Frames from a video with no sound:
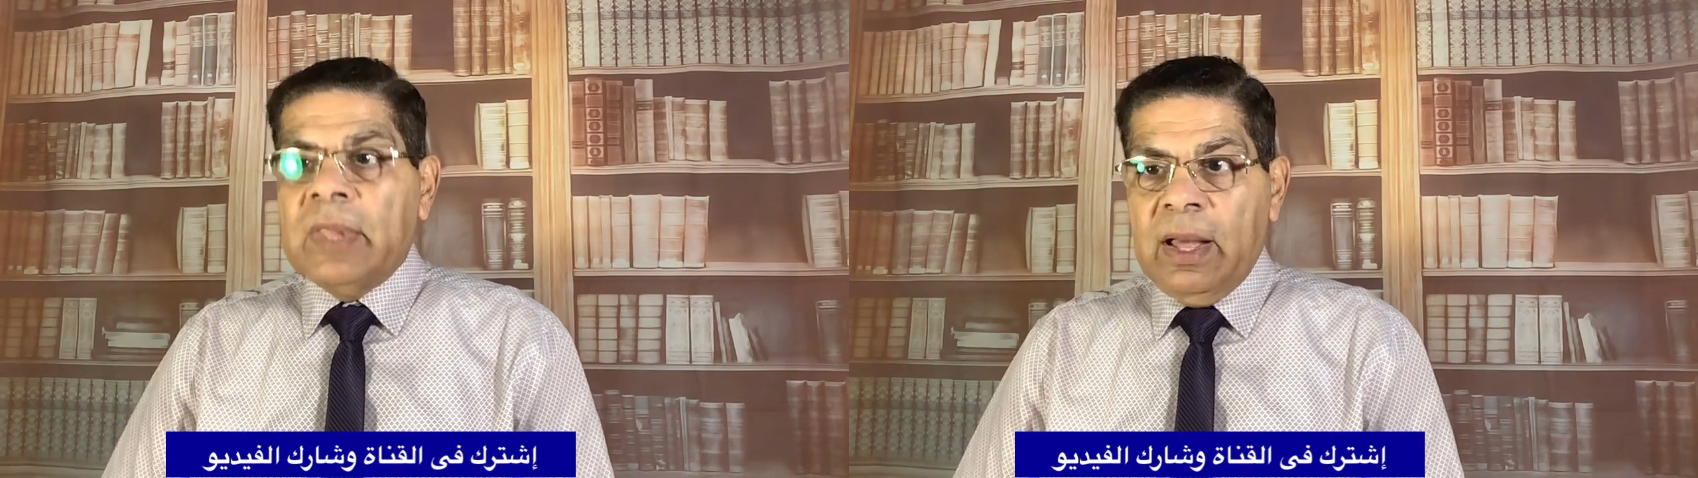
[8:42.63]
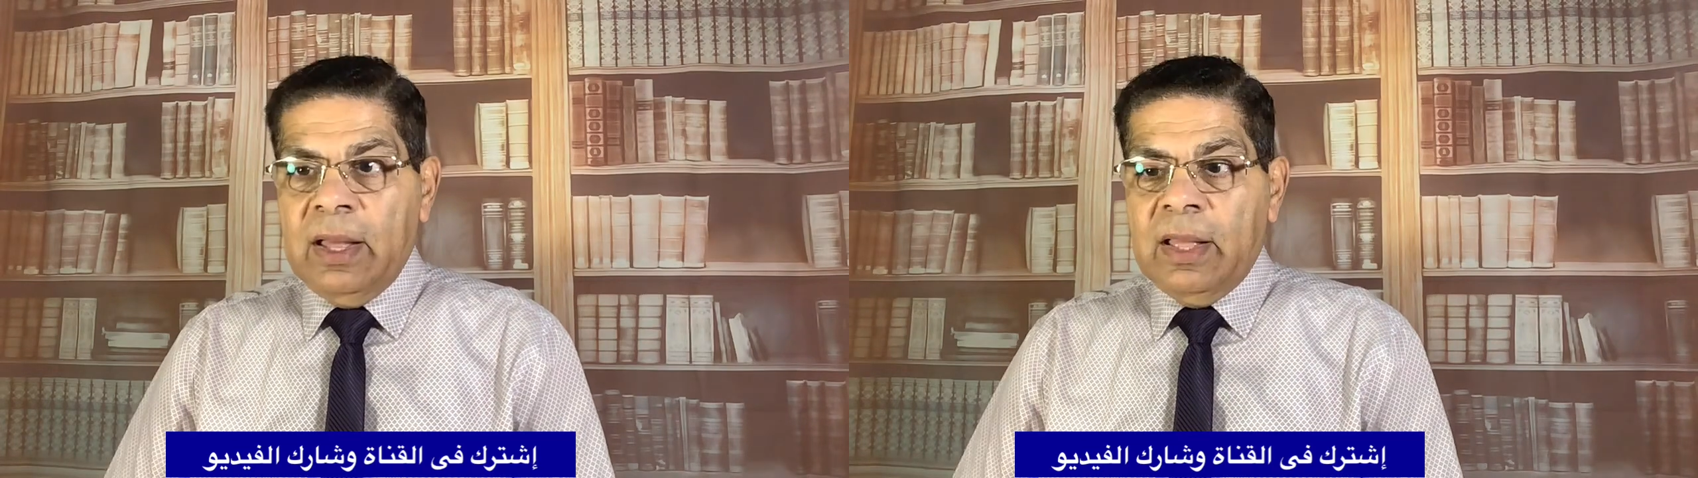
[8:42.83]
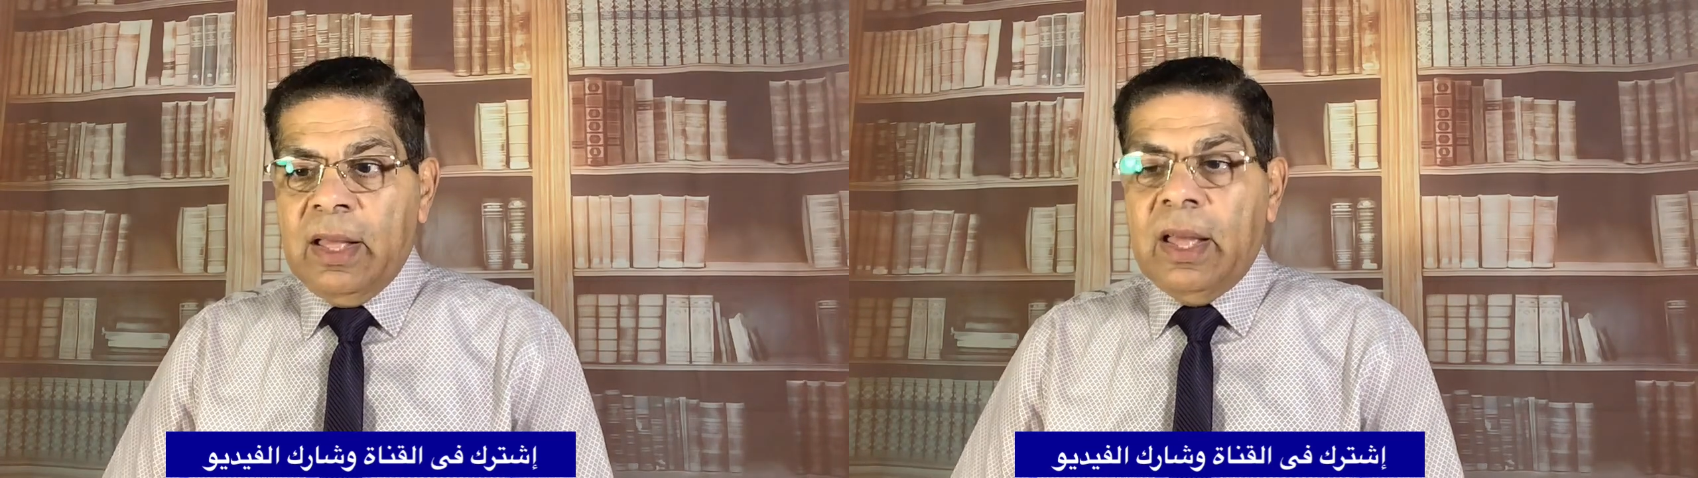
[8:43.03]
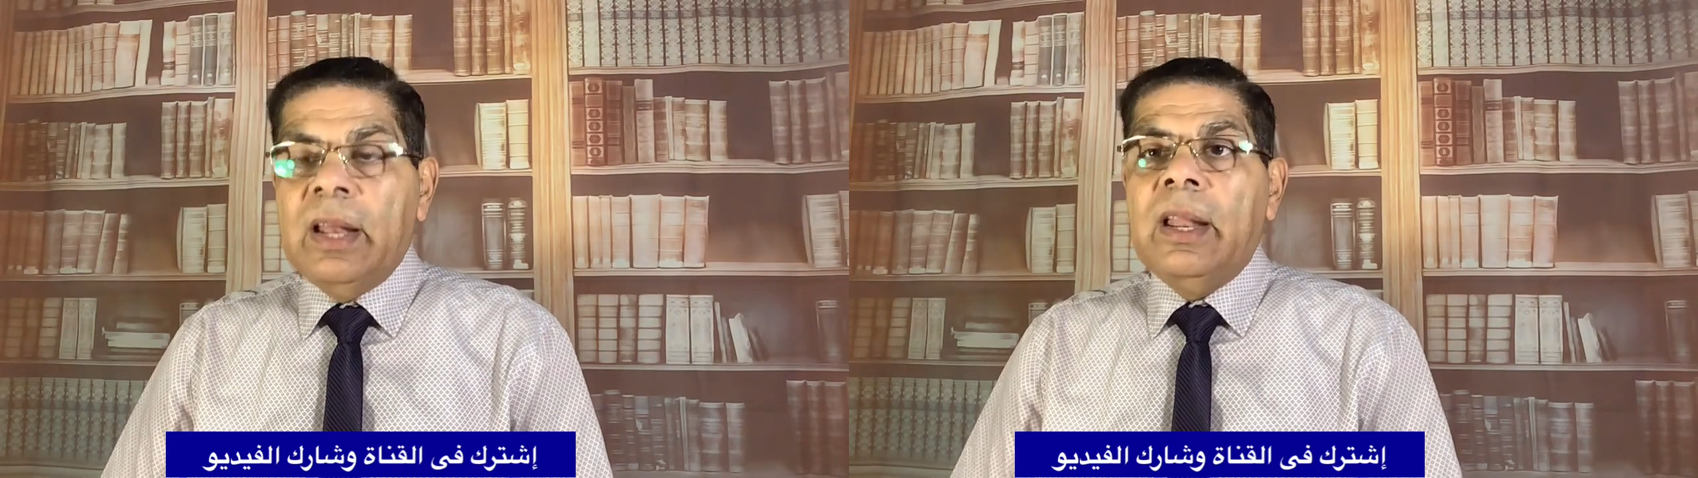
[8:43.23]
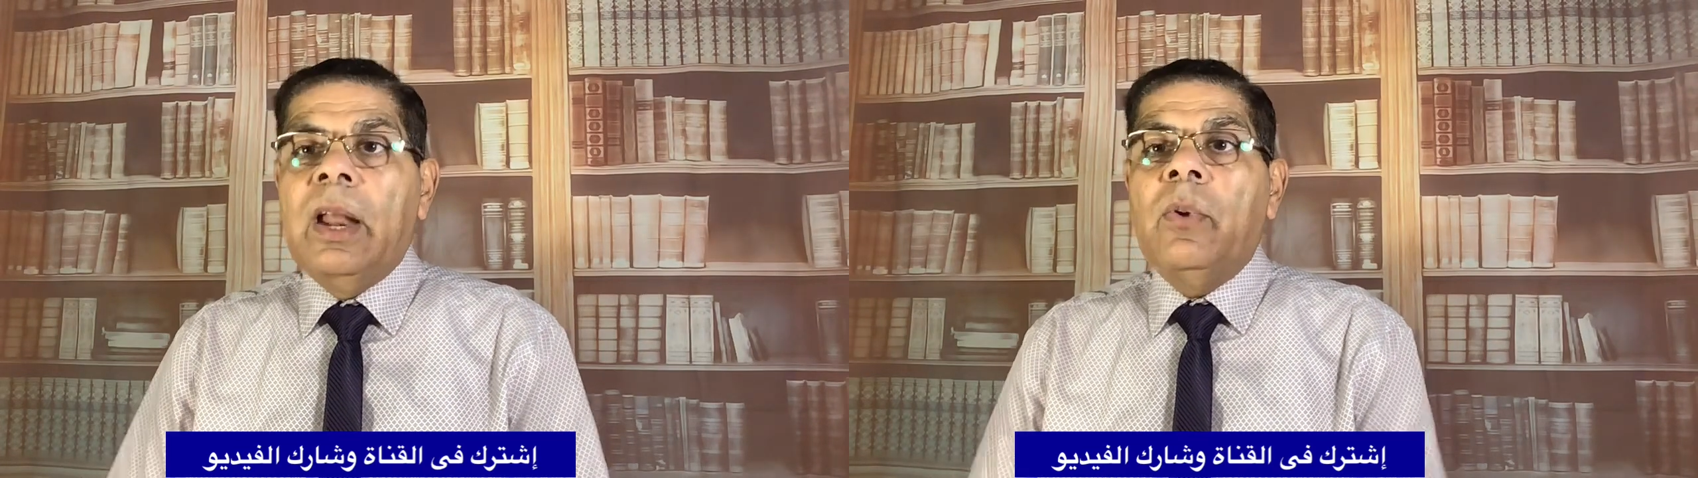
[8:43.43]
ها
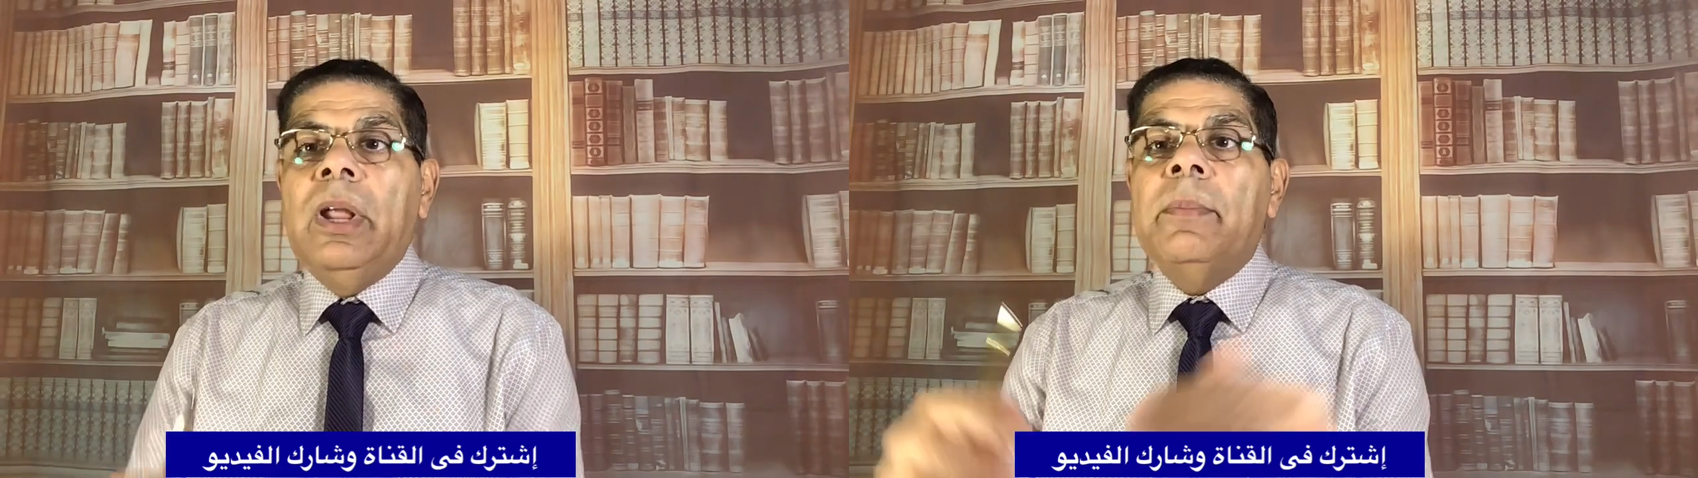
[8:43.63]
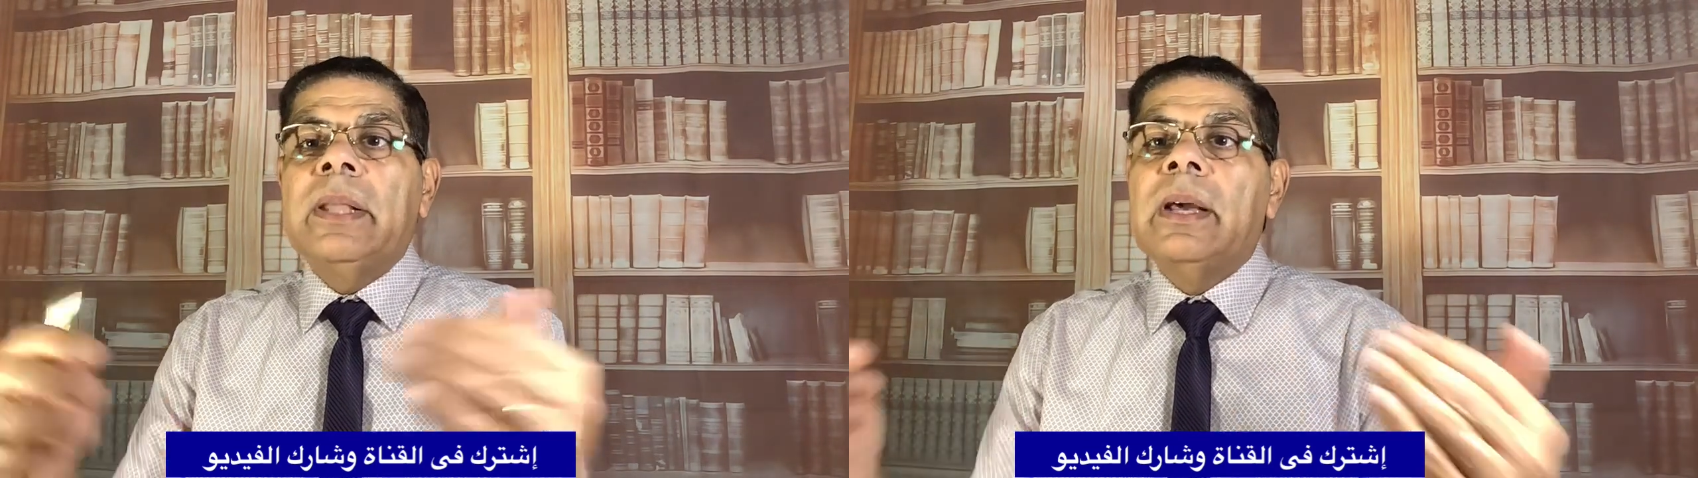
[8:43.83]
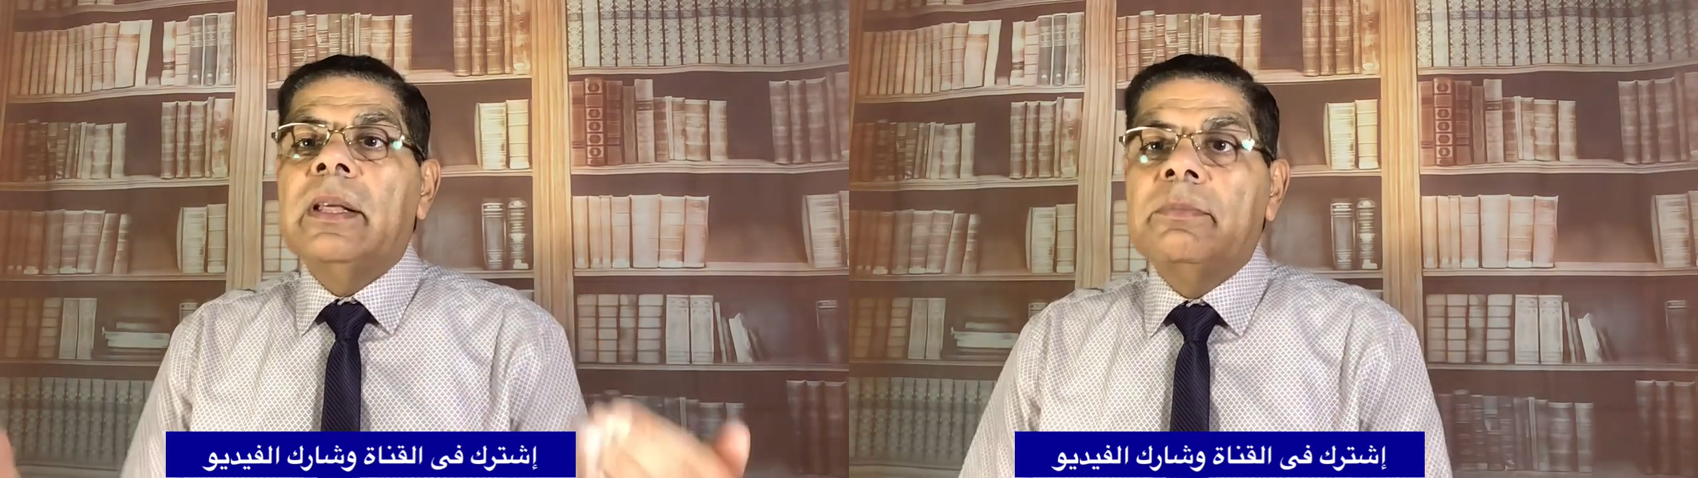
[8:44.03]
ان لو العباده